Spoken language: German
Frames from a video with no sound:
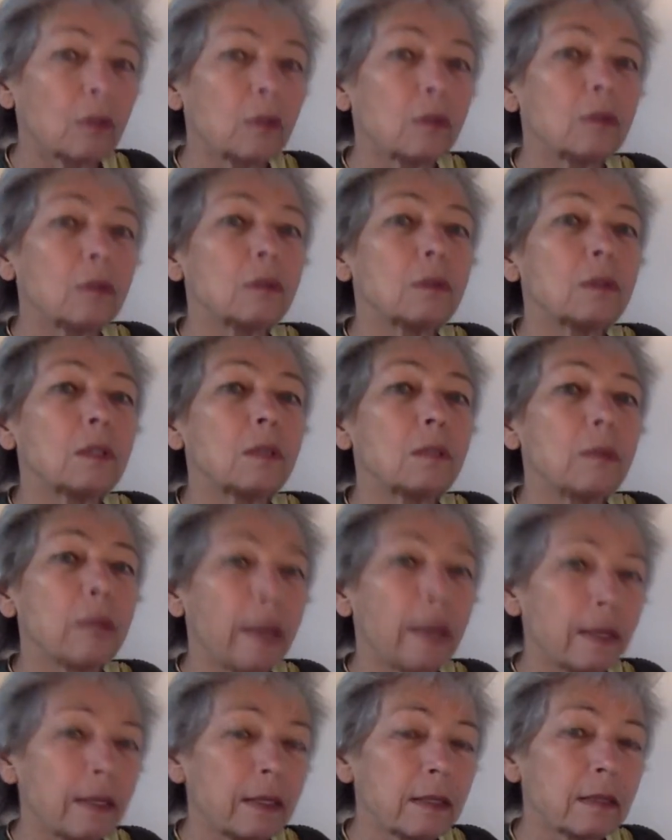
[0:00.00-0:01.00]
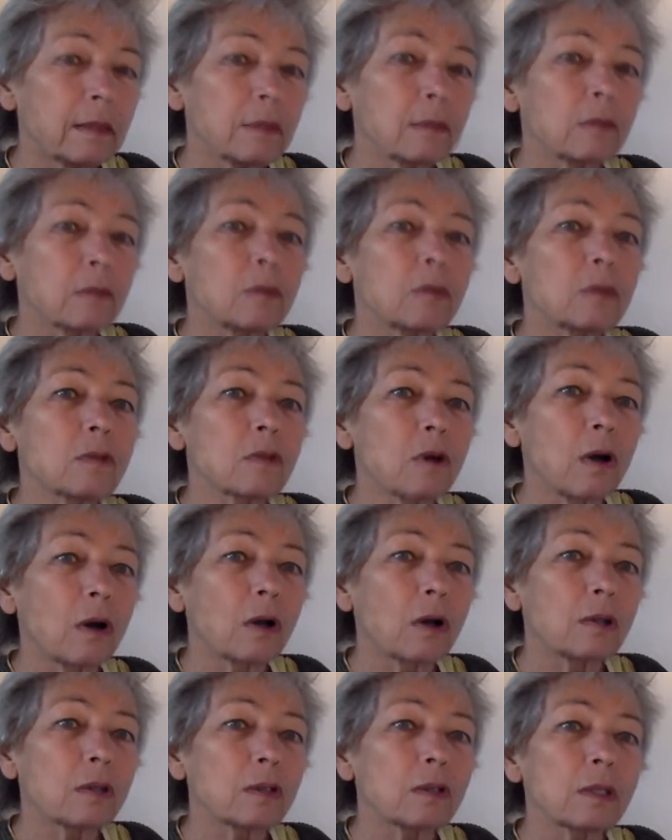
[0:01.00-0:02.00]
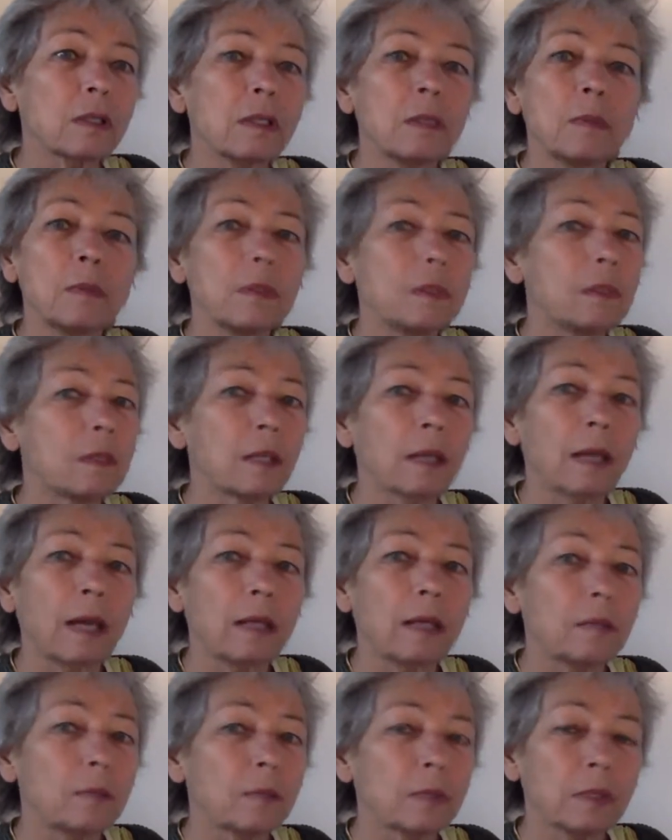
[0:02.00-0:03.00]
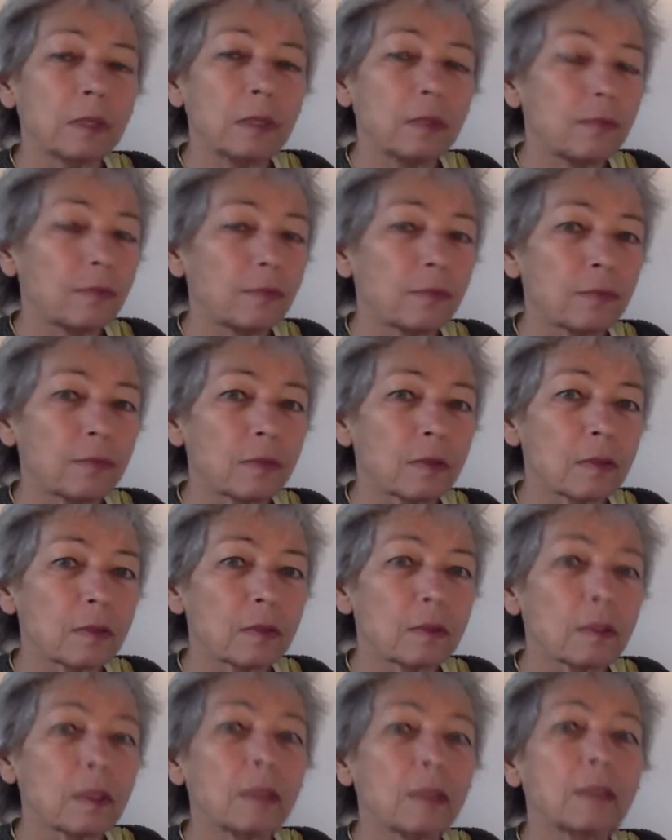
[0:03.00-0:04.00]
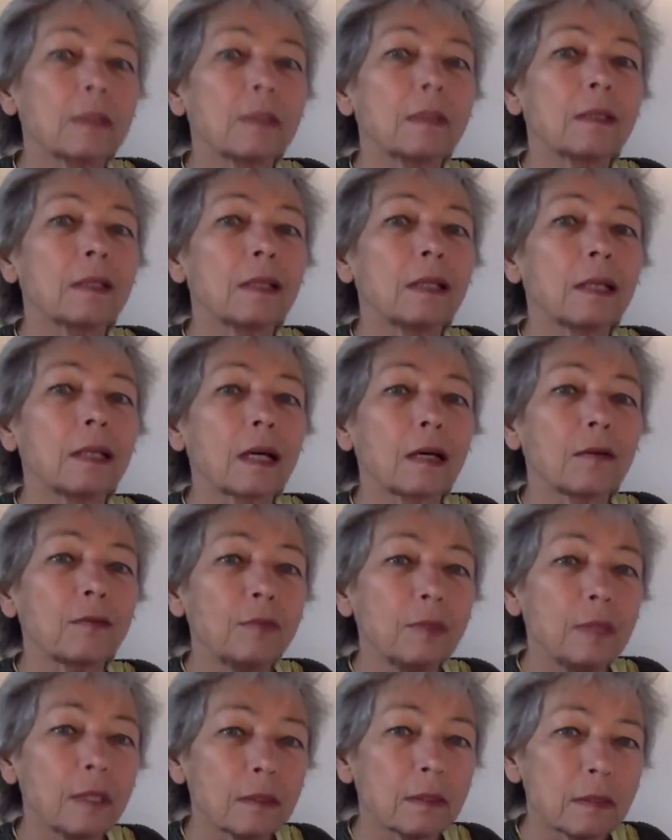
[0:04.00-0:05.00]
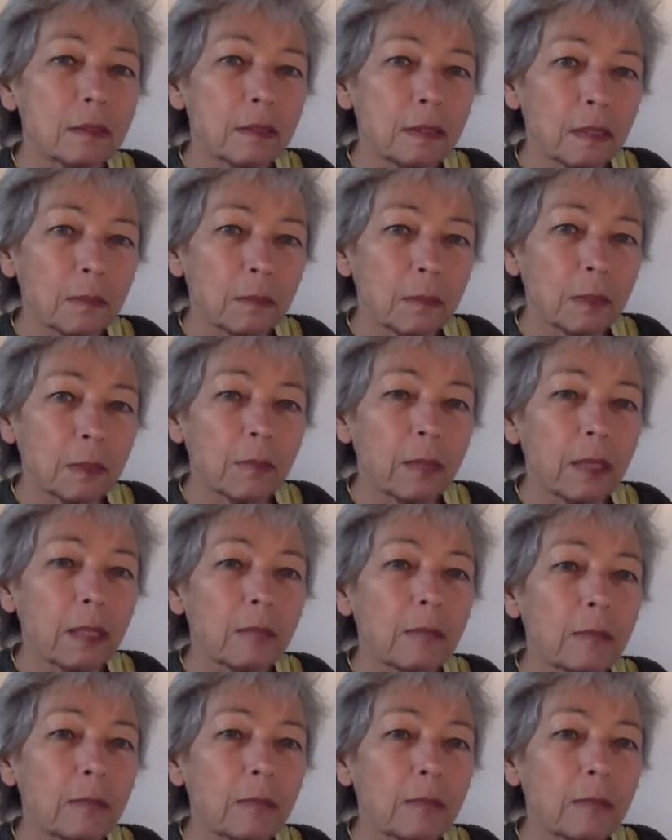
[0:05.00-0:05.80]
Und im Leid und Zorn schrieb ich ihr keinen Brief, sondern telegrafierte ihr mit meinem